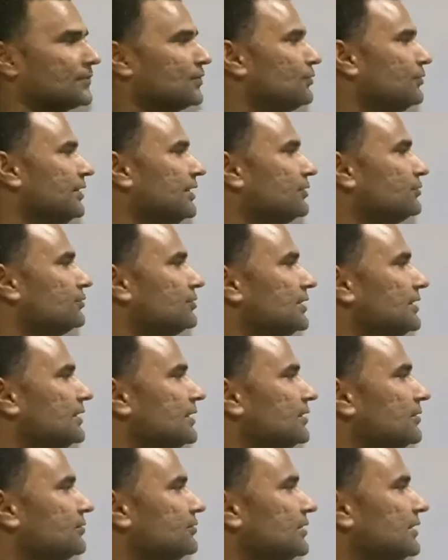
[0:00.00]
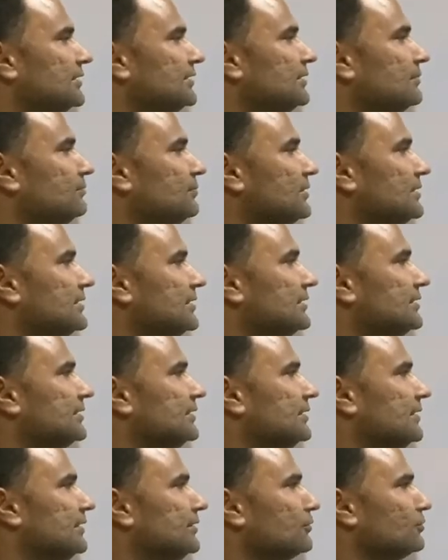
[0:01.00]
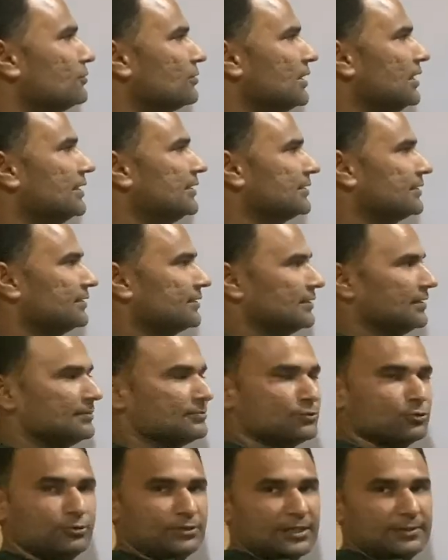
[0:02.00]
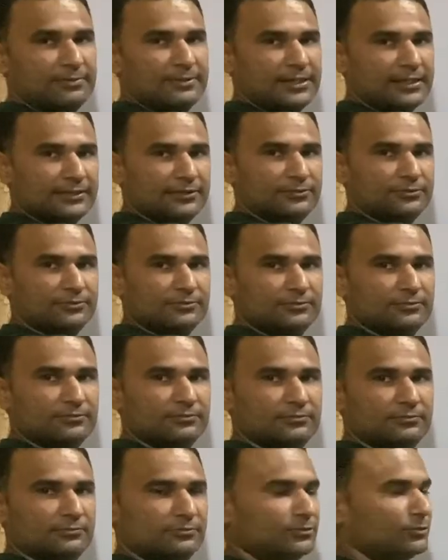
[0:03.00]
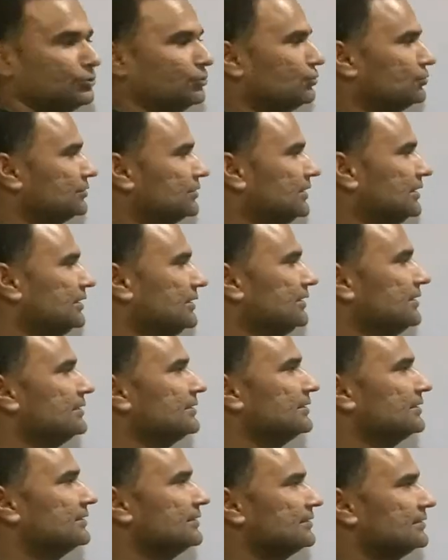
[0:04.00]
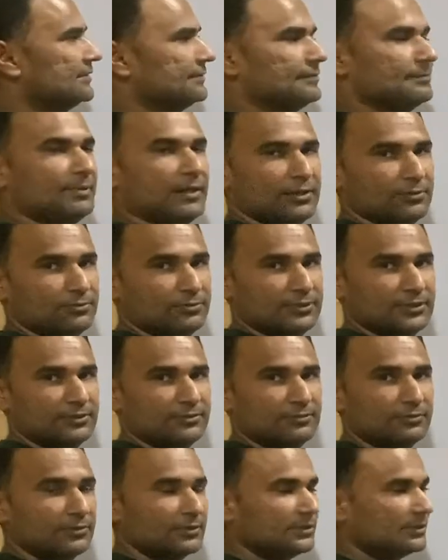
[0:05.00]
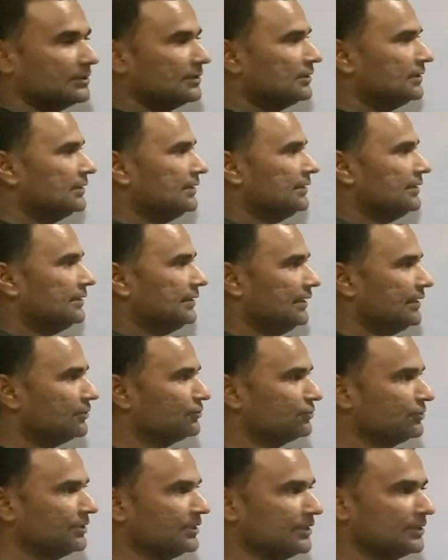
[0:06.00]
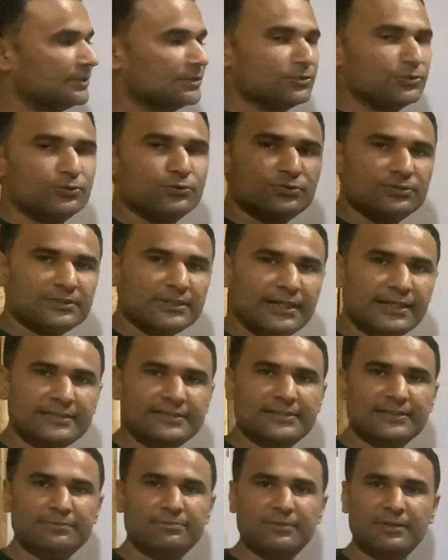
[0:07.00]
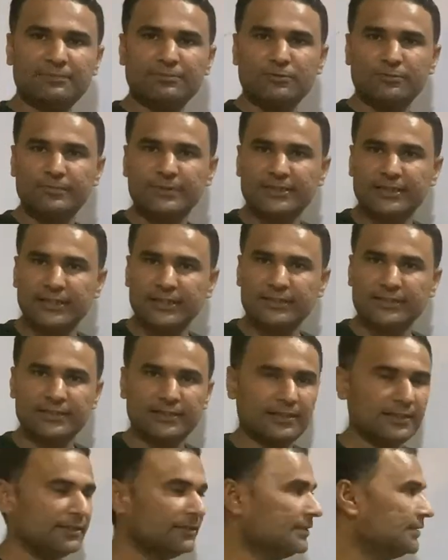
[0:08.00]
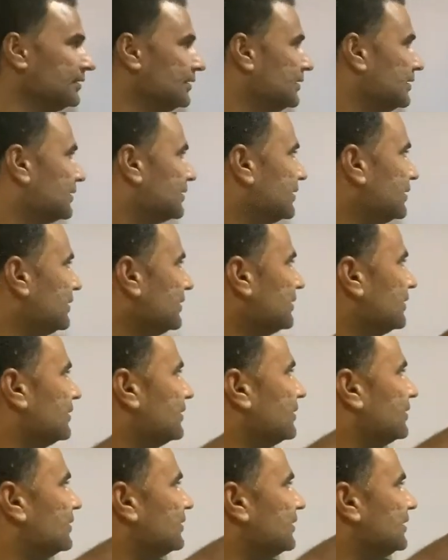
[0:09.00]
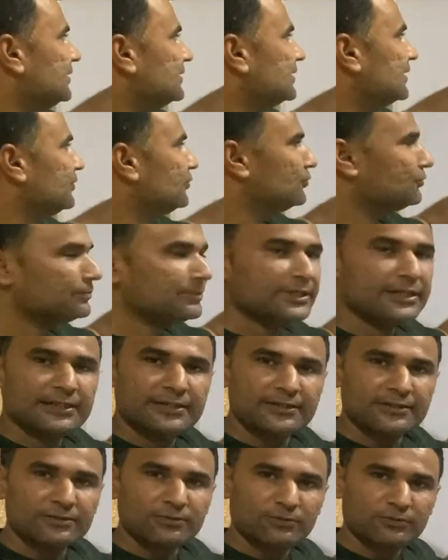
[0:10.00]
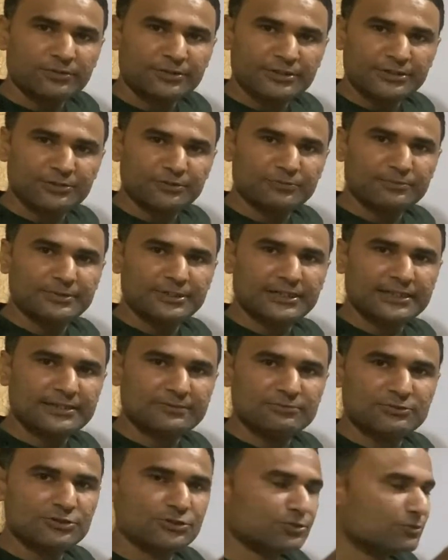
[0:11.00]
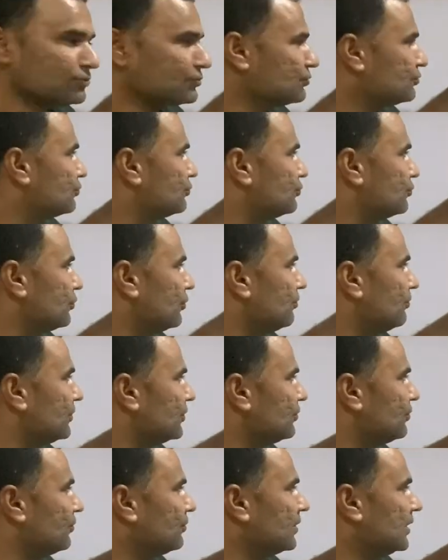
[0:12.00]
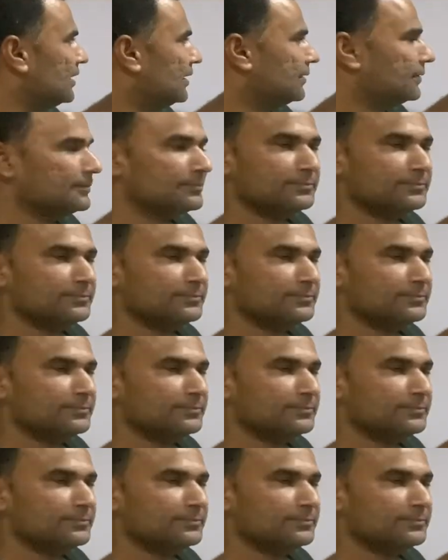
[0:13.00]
तो एक तो तरीका होता है सिंपल जैसे इनको काट करके आप छोटा बना दो दो से तीन से जिससे भी भाग होता हो एक तो ये दूसरा एच में आपको बताया था कि इसके न्यूमिनेटर और डिनोमिनेटर में जो कॉमन होगा